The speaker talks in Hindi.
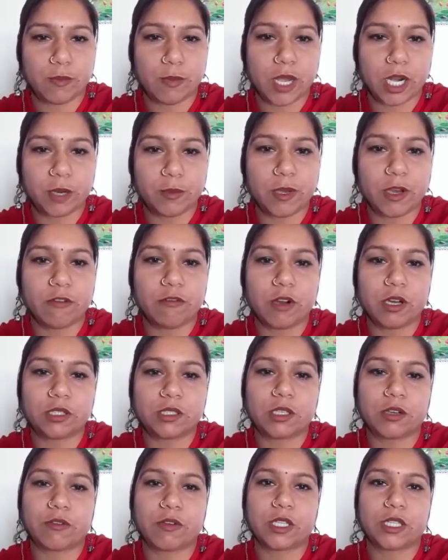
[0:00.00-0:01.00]
बारे में अवगत
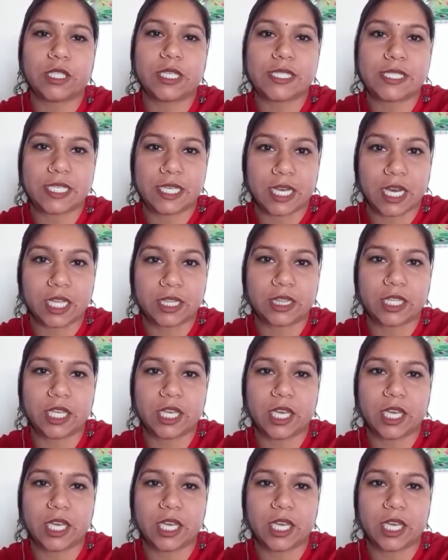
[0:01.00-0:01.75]
करवाते हैं सिखाते